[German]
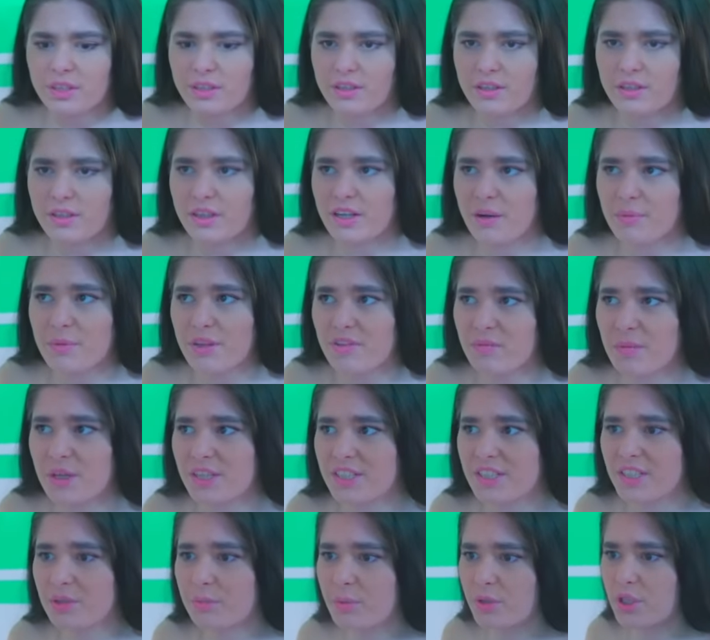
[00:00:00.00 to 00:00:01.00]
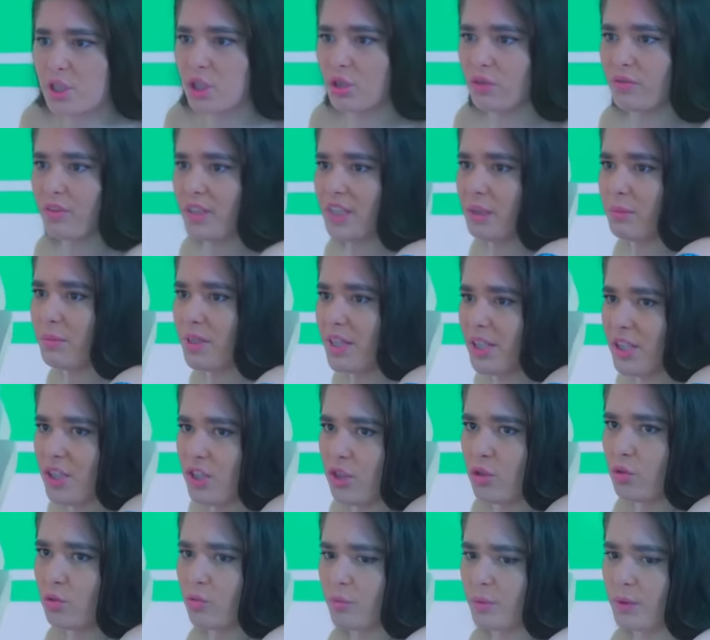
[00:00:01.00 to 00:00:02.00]
Warum bist du in dem Kostüm in meinem
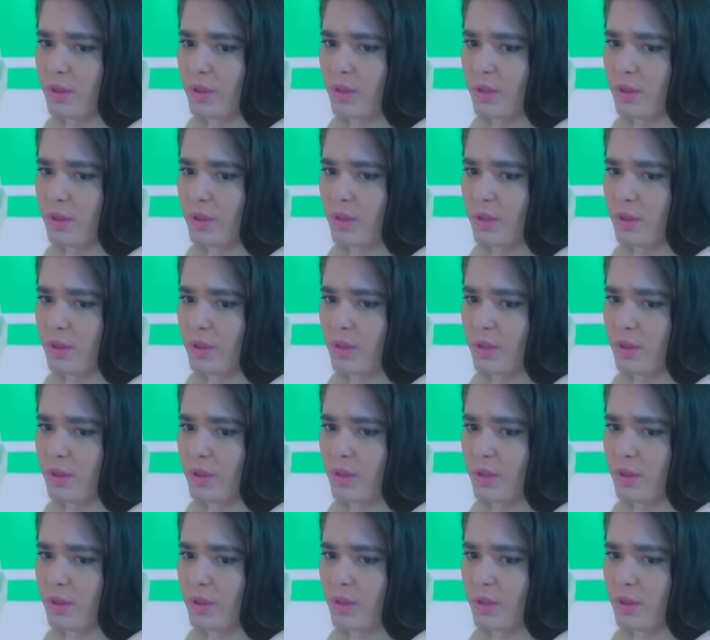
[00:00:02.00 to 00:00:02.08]
Laden?